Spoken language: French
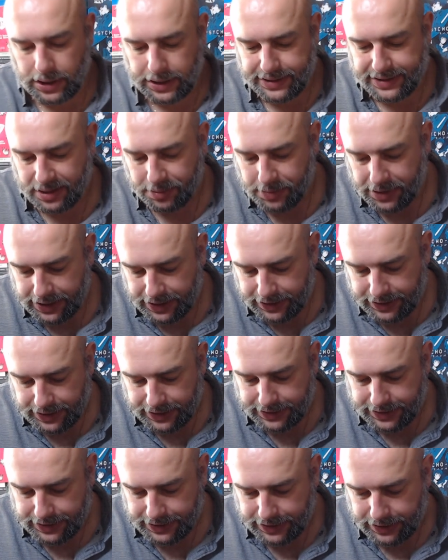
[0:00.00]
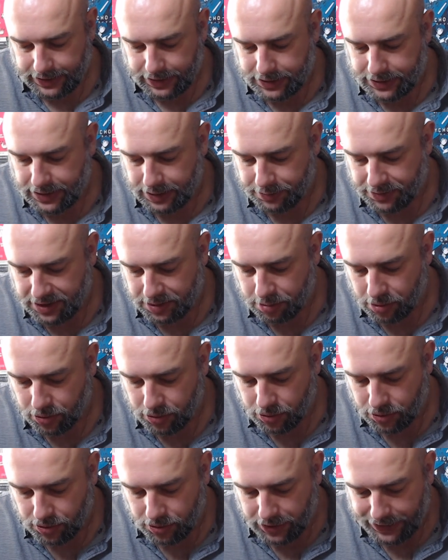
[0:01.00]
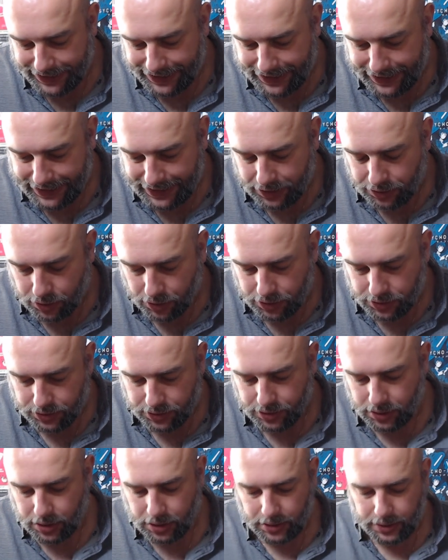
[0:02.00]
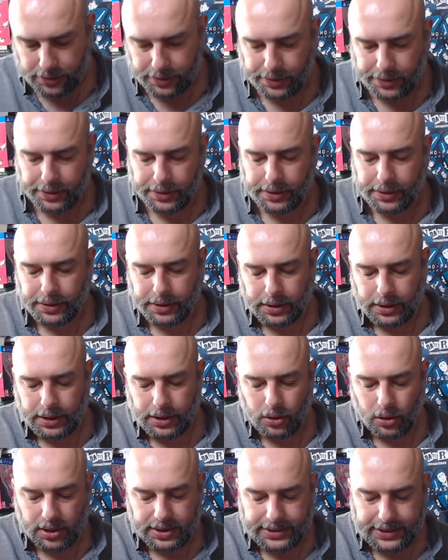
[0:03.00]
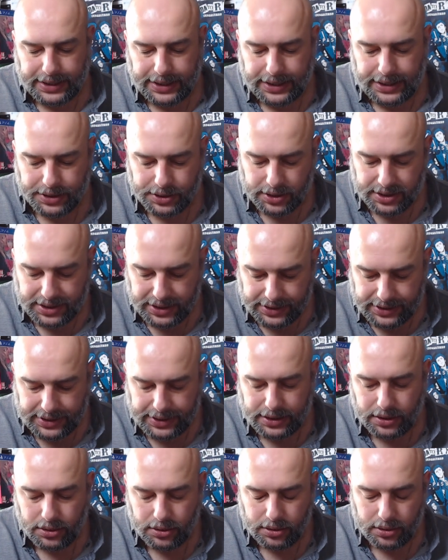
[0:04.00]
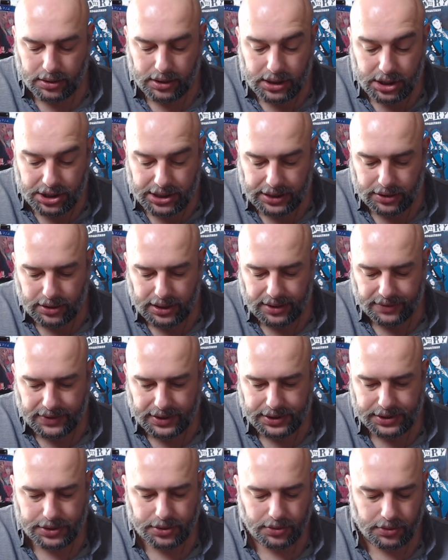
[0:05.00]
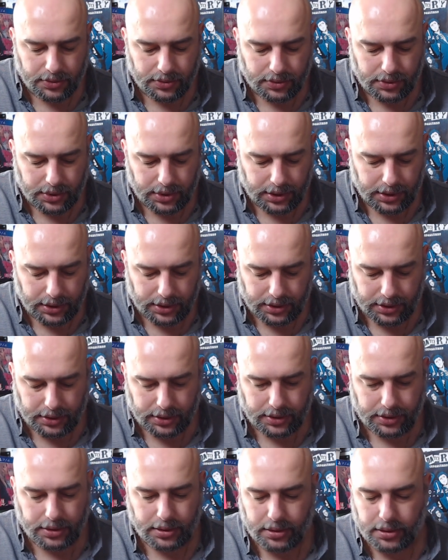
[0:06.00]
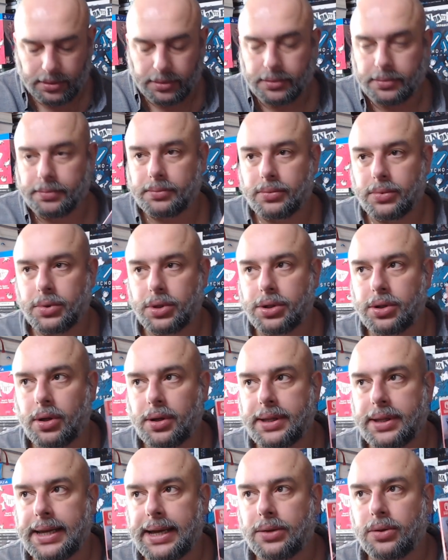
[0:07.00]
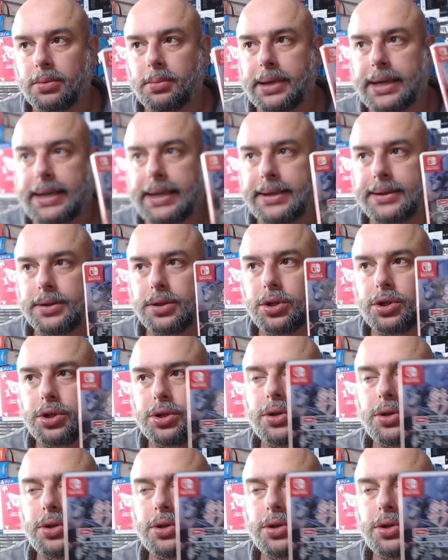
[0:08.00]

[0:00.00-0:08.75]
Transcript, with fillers: Voilà, ça mérite d'exister. C'est un petit bonus gratos. Alors ça, est-ce que c'était déjà dans la version... Euh, standard de base,